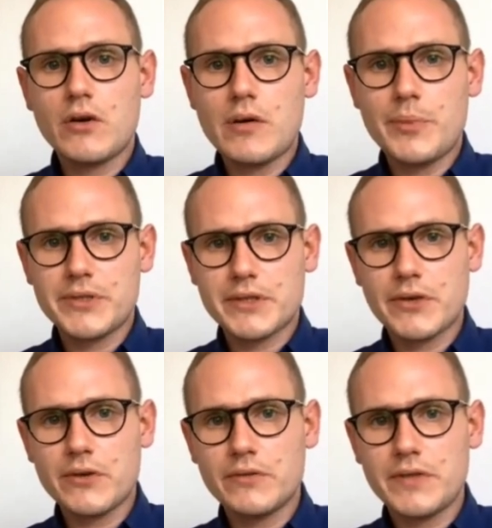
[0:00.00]
koła
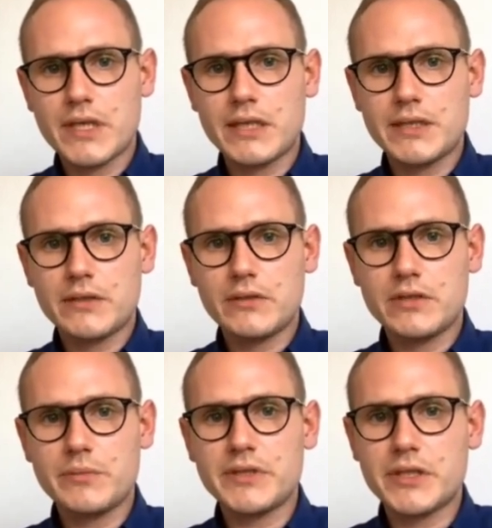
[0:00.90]
poselskiego Konfederacja to
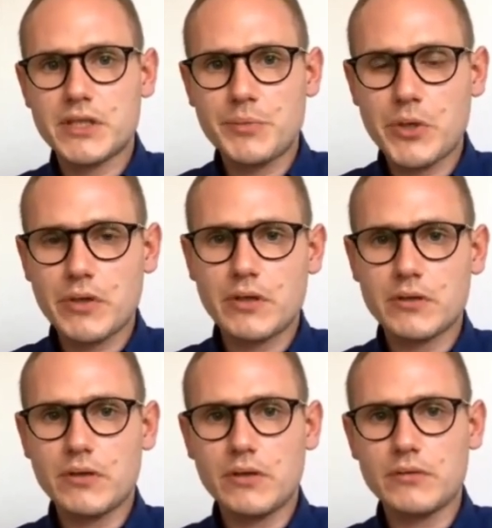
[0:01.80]
osoby zaszczepione
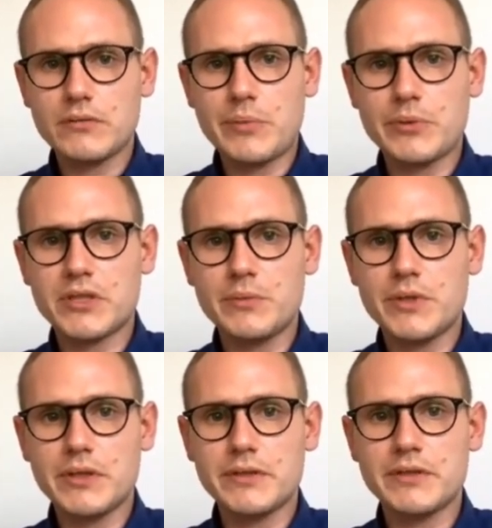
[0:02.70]
tylko na
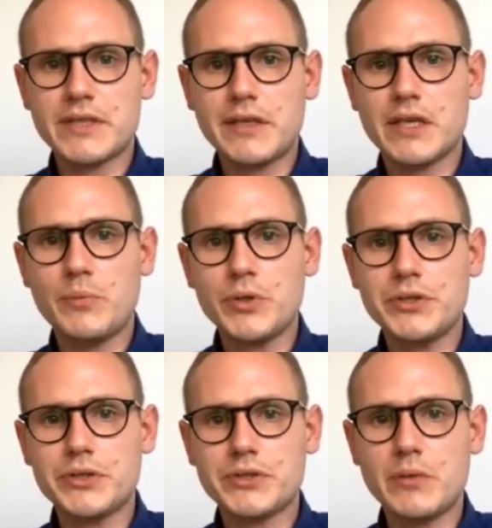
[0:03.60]
potrzeby strategii
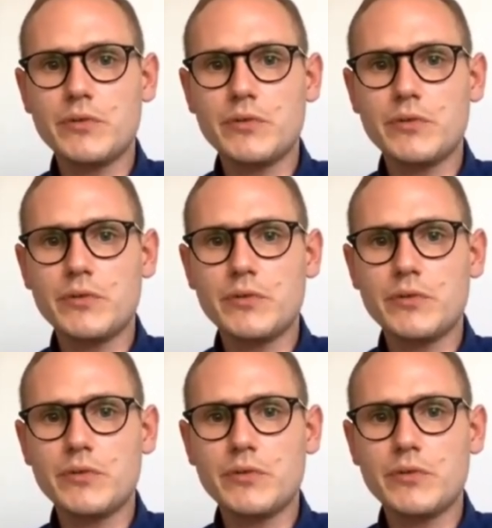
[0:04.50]
politycznej,